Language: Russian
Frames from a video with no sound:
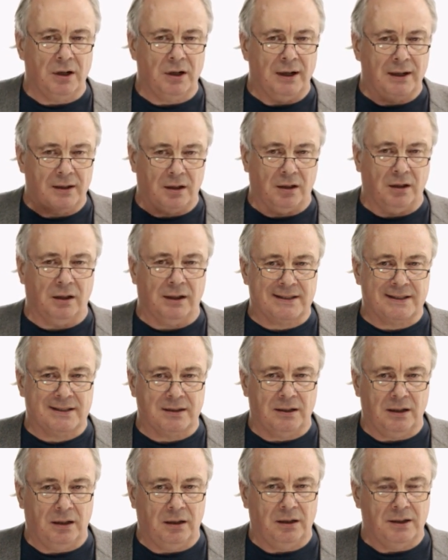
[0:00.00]
а это
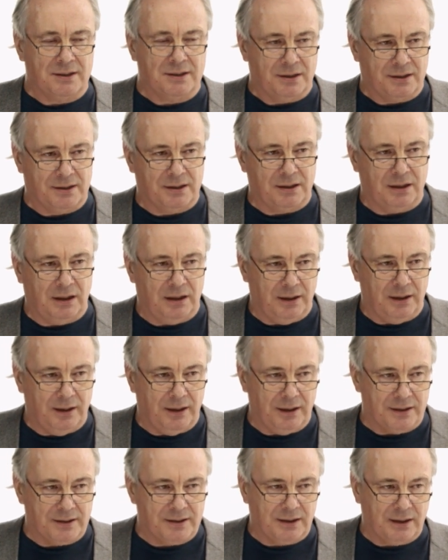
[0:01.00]
колоссальные социальные
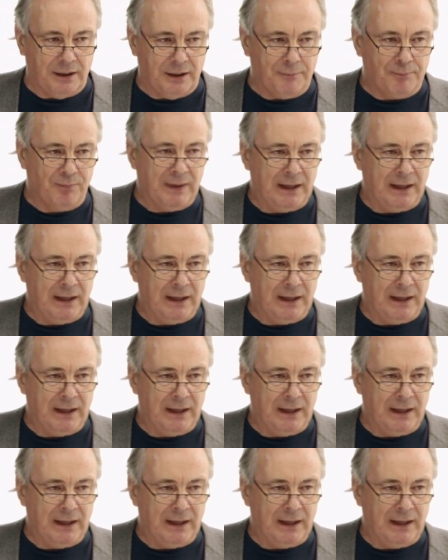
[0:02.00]
риски.